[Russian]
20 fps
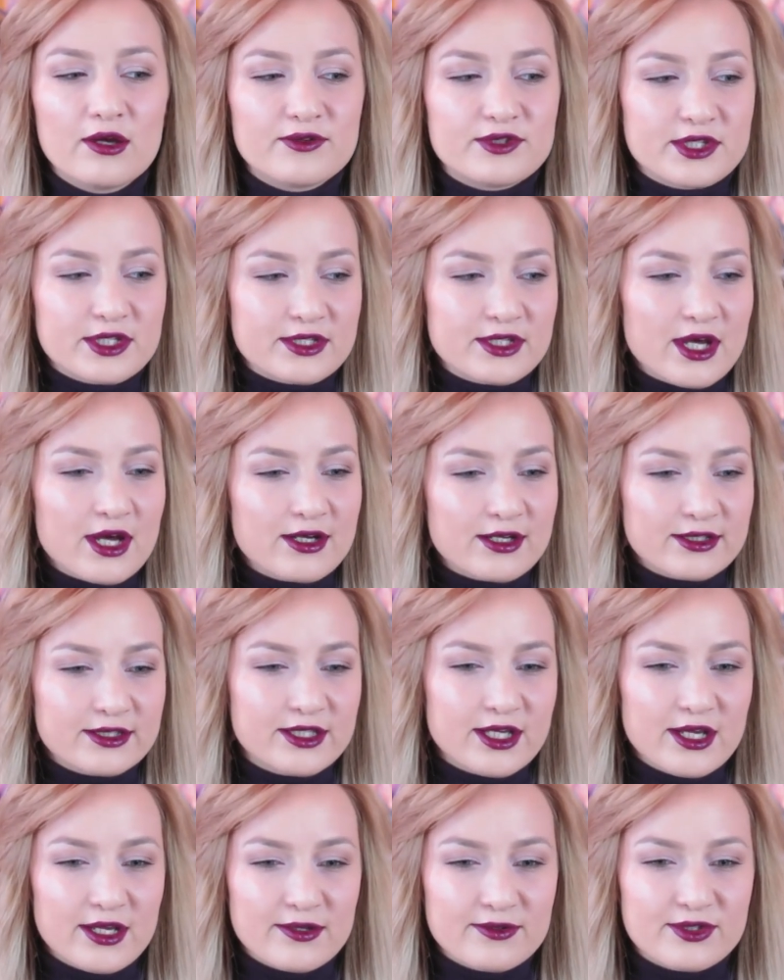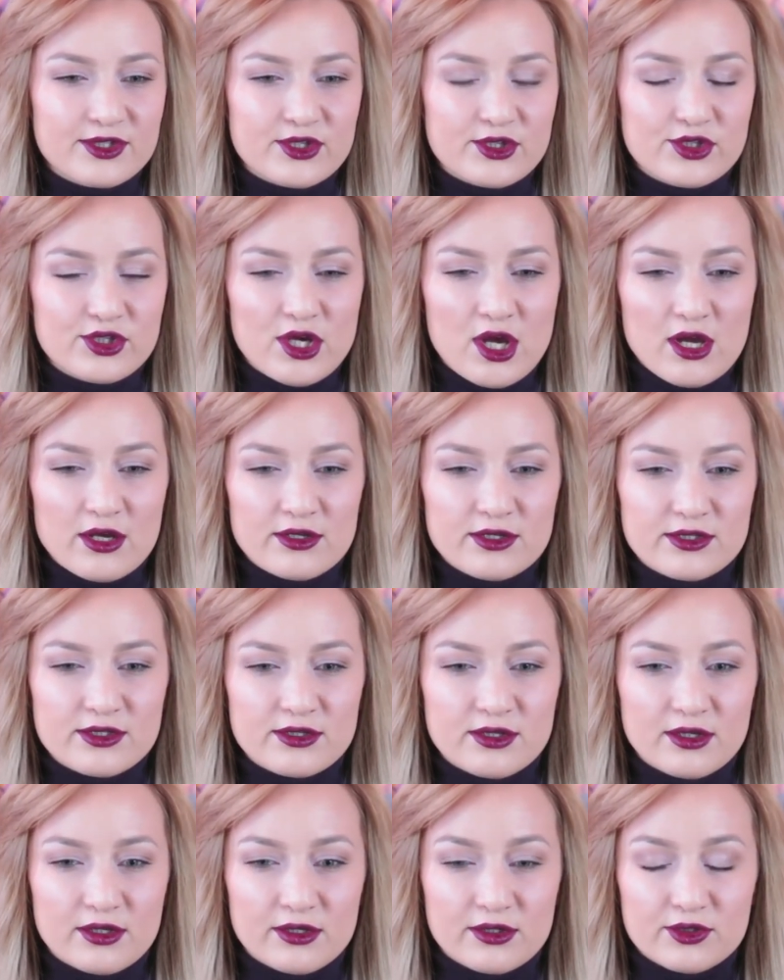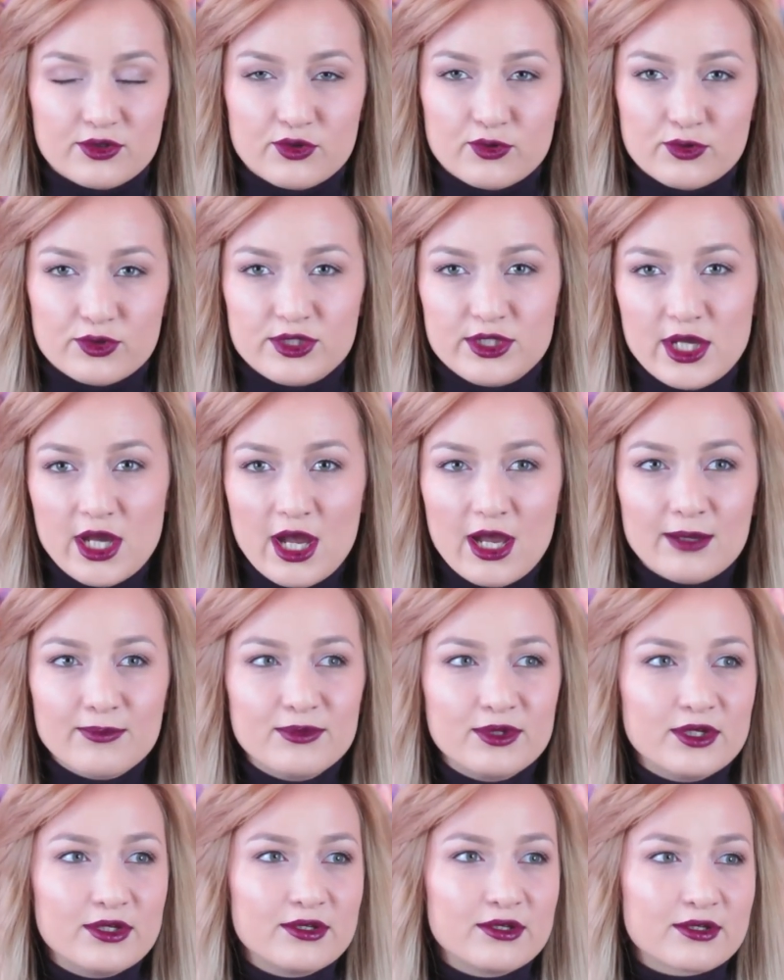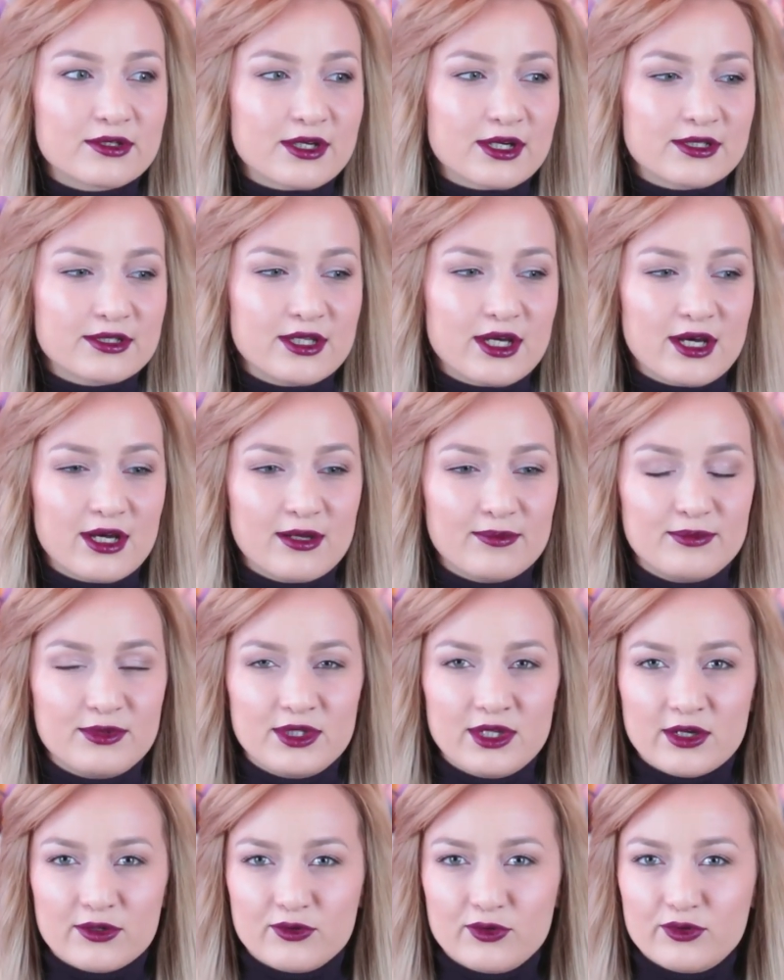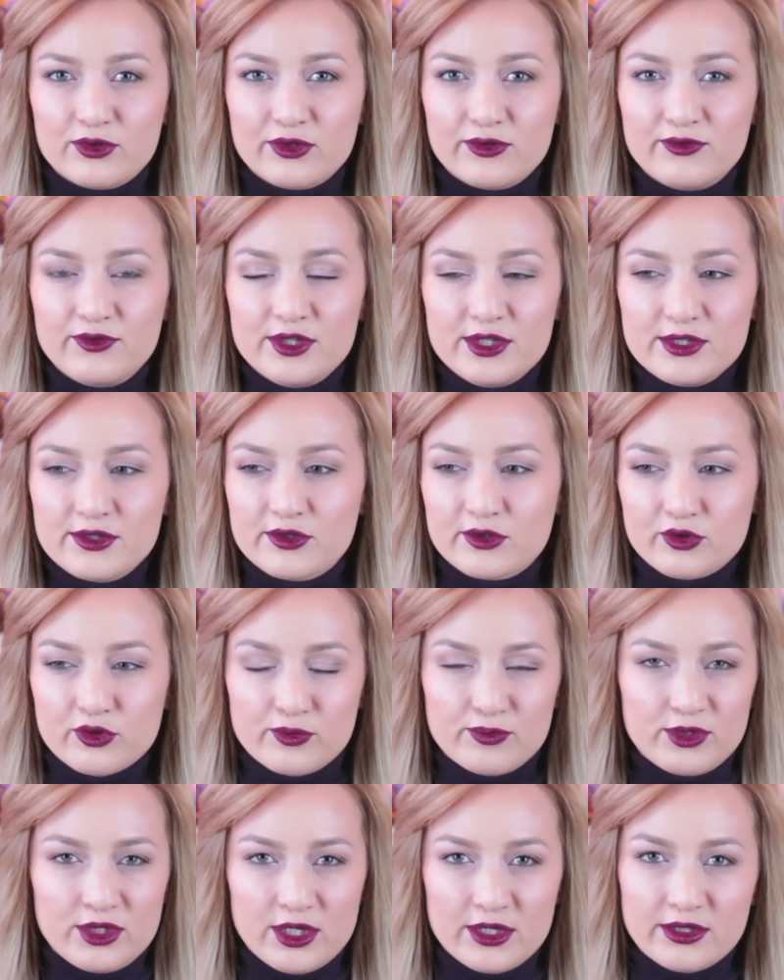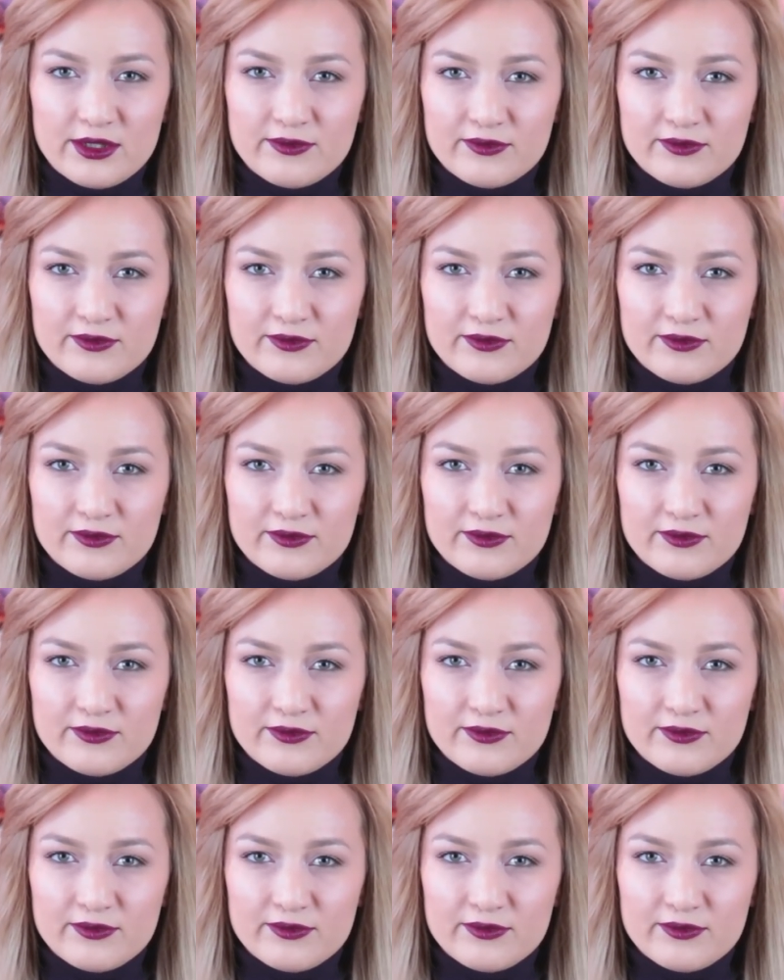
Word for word: Всегда, когда я встречаюсь э, с друзьями, когда меня кто-то видит, кто меня